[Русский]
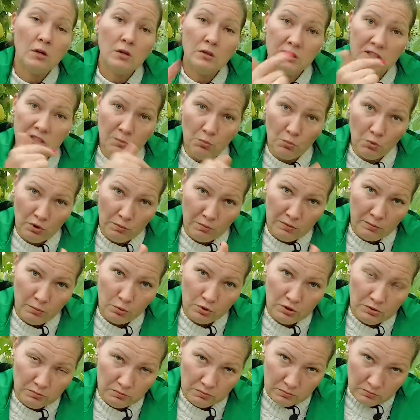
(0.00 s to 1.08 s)
Зимой мы
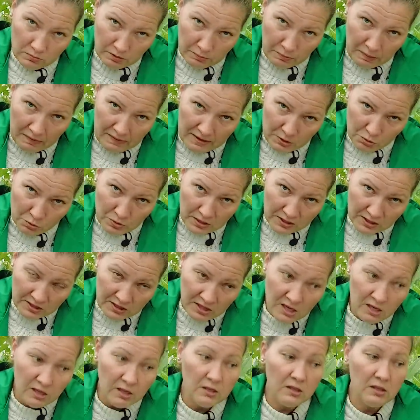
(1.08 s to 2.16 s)
будем добавлять сюда
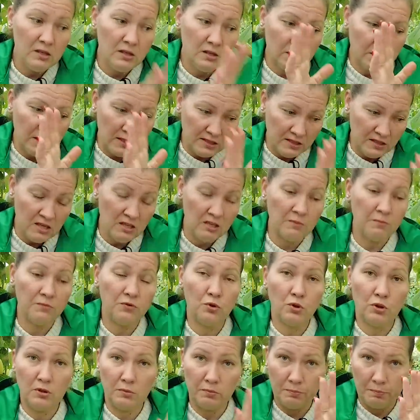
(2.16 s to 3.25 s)
снег и со снега снегом
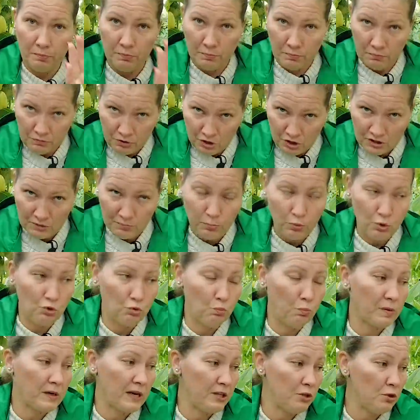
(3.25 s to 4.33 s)
все это через почву
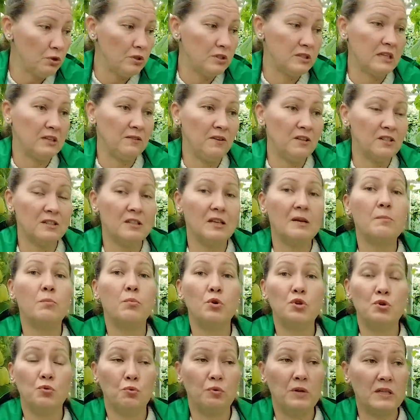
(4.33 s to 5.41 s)
пройдет, и, соответственно,
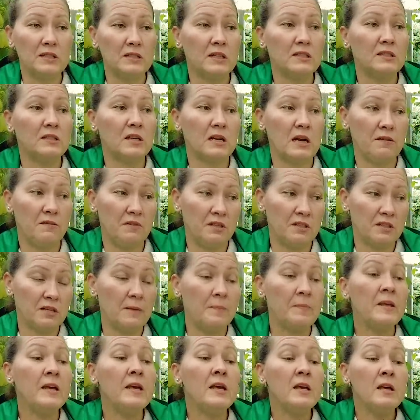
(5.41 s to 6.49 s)
почва у нас оздоровится.
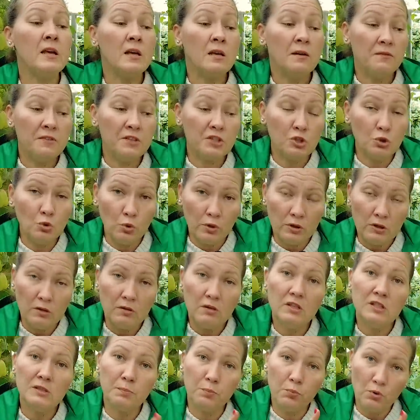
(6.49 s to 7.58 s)
Весной
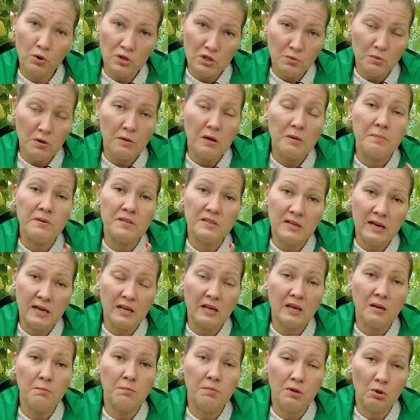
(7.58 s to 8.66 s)
используем
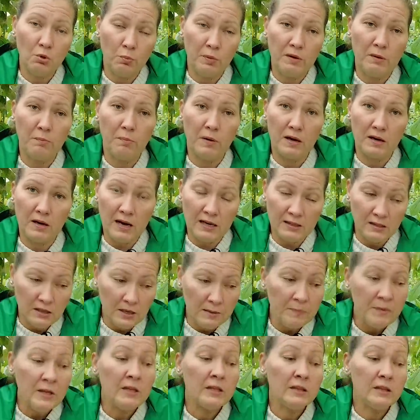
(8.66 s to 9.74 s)
обязательно
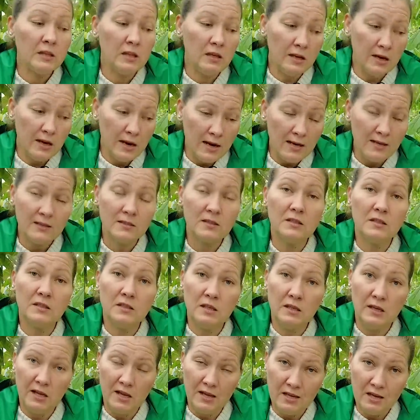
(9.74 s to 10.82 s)
биопрепараты для
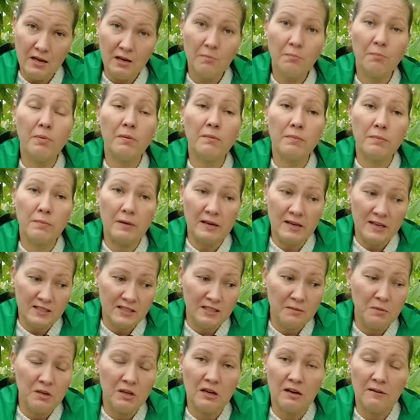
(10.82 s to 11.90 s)
заселения
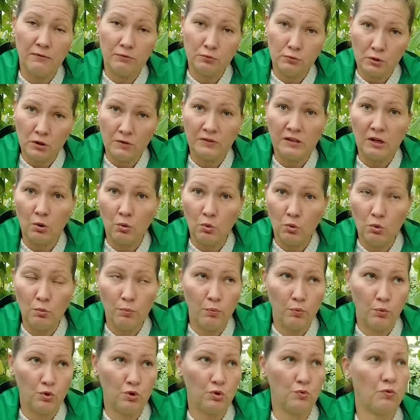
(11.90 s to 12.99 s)
полезной микрофлоры в такую
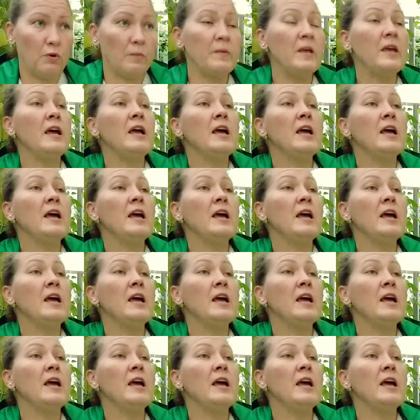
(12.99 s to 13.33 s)
почву.